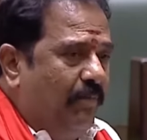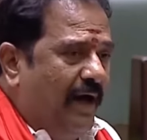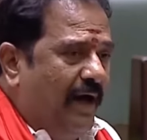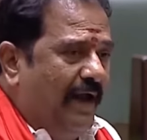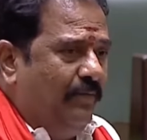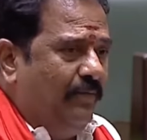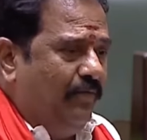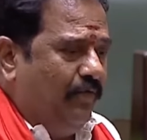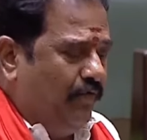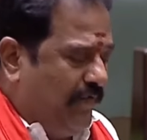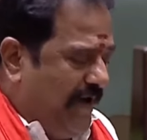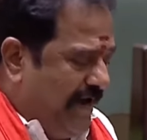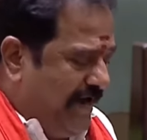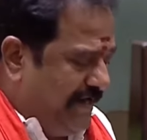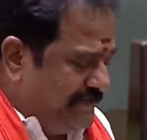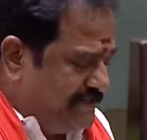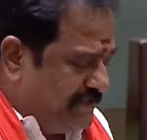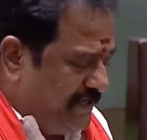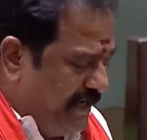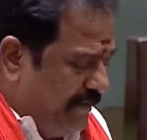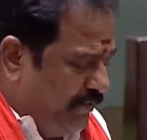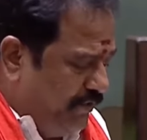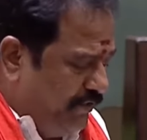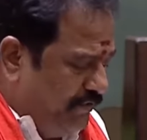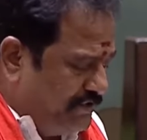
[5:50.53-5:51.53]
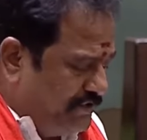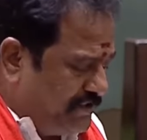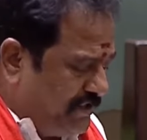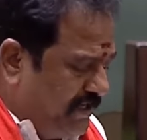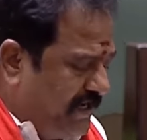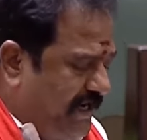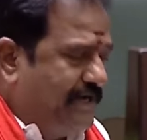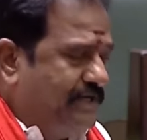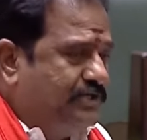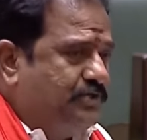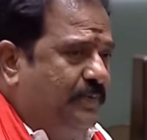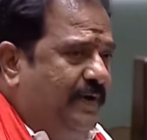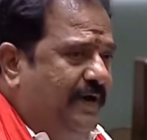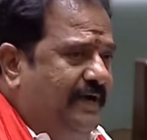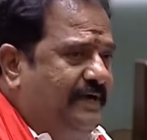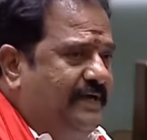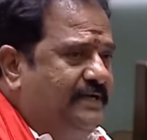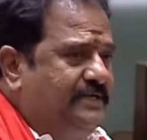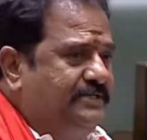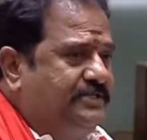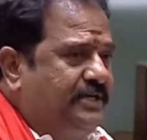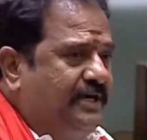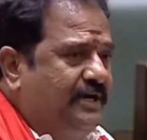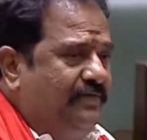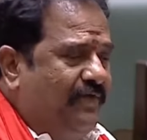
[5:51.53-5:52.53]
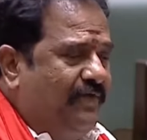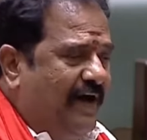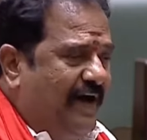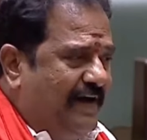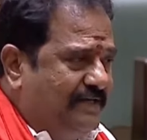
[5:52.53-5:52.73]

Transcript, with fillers: మనము వాళ్ళ జేబు నుంచి ఖర్చు పెట్టించి